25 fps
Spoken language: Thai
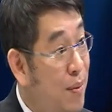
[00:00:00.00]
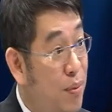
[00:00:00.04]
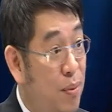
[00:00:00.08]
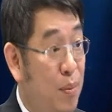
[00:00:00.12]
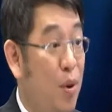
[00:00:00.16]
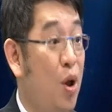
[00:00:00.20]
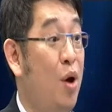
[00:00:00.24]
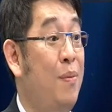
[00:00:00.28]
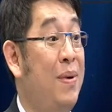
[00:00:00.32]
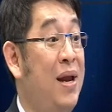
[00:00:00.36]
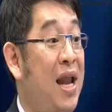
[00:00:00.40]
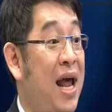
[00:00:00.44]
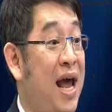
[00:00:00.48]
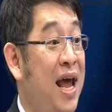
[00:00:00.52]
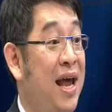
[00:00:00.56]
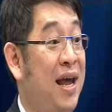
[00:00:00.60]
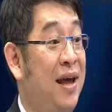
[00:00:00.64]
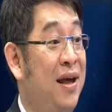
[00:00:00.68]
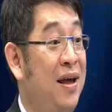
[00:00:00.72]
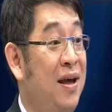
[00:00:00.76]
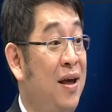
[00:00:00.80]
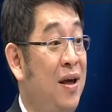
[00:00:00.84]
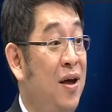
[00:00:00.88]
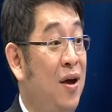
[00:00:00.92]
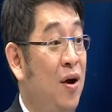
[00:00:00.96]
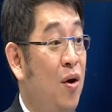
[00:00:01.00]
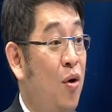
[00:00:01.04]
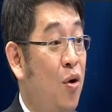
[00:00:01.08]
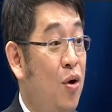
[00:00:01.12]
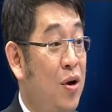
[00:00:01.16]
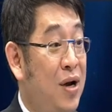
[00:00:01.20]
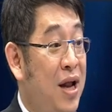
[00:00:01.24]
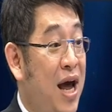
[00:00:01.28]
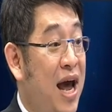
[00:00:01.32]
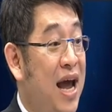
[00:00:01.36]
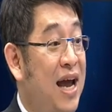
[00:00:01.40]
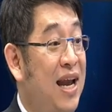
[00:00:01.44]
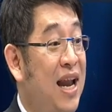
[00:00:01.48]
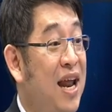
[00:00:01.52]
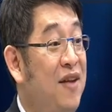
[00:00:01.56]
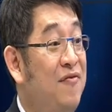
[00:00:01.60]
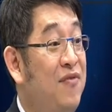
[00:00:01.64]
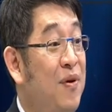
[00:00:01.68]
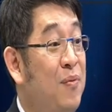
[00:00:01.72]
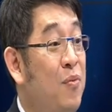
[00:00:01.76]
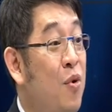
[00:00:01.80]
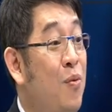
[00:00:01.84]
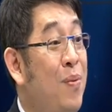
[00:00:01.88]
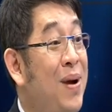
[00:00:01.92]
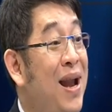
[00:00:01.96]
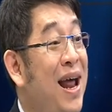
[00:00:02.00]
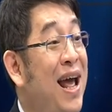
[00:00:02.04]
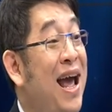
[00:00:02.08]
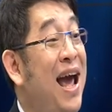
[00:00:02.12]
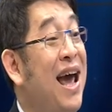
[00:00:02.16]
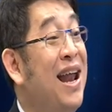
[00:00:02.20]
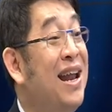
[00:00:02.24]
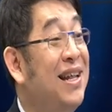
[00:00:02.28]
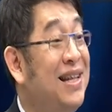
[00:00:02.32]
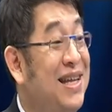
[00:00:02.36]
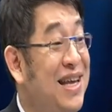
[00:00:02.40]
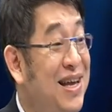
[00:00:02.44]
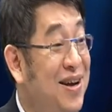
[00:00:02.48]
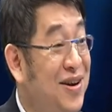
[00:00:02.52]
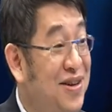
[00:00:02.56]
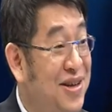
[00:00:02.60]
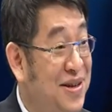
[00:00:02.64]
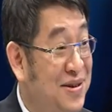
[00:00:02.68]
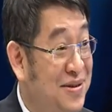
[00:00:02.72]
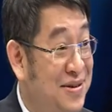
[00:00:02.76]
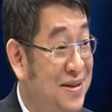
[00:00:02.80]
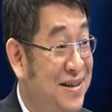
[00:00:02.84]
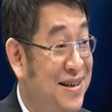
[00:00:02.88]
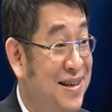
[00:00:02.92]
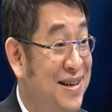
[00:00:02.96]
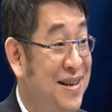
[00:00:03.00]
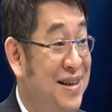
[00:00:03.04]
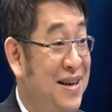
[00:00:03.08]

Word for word: กค้าผมรอไม่ได้คนไทยเล่น Facebook ไม่ได้ห้านาทีก็จะ